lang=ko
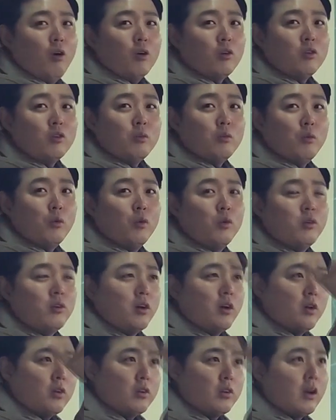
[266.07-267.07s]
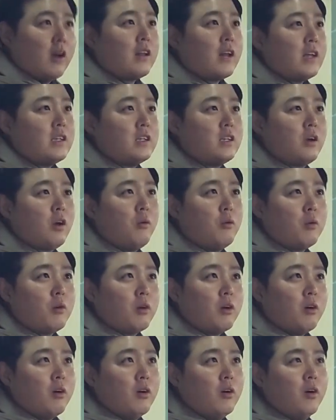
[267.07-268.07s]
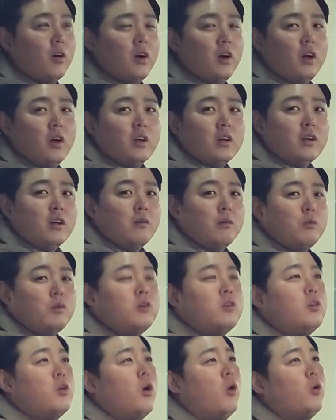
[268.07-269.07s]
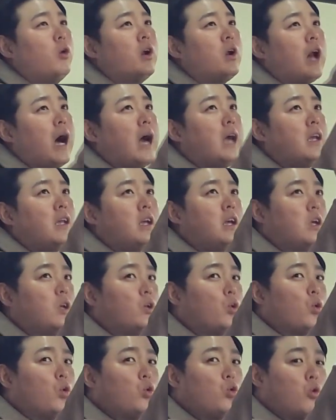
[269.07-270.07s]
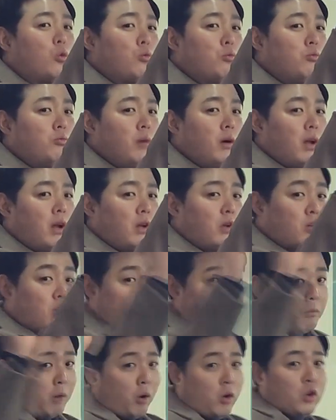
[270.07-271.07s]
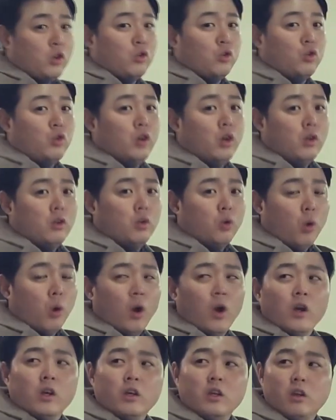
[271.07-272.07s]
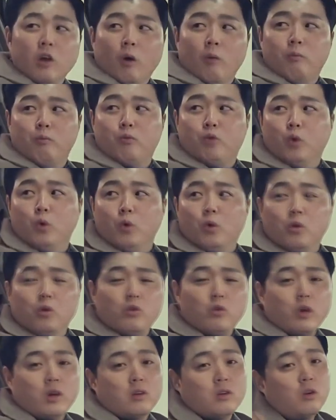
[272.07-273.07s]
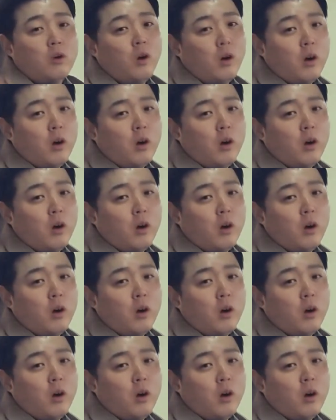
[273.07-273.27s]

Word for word: 어, 지금 보이실까요? 제가 다시 켜볼게요. 이 들어오는 라인이 이쪽뿐만 아니고 제 머리 뒤에 쪽, 이 옆쪽으로도 쫙